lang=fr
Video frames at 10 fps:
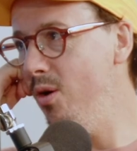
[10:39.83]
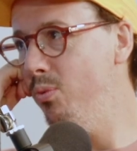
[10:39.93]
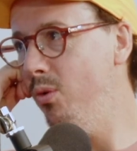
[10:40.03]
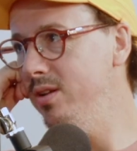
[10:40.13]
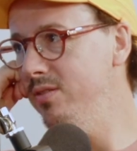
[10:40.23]

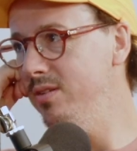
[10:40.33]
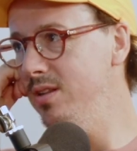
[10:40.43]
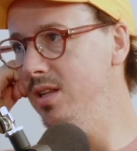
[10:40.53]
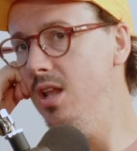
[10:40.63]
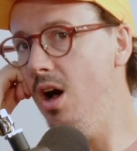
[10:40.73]
point de. Oh,
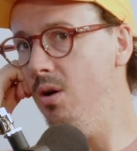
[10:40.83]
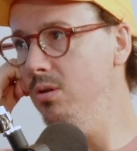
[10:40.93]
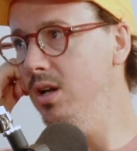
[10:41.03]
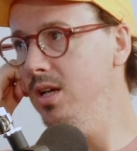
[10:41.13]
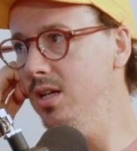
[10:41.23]
non,
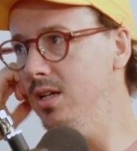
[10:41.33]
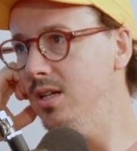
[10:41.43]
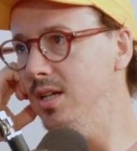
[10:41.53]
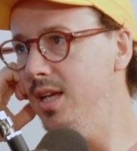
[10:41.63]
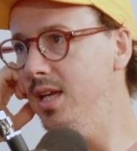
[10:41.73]
oh, là.
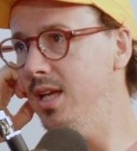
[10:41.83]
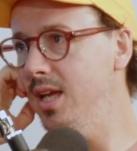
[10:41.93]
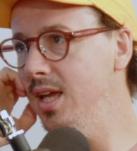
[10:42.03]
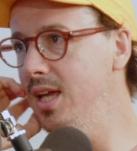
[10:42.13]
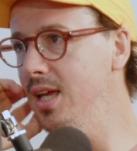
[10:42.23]
C'est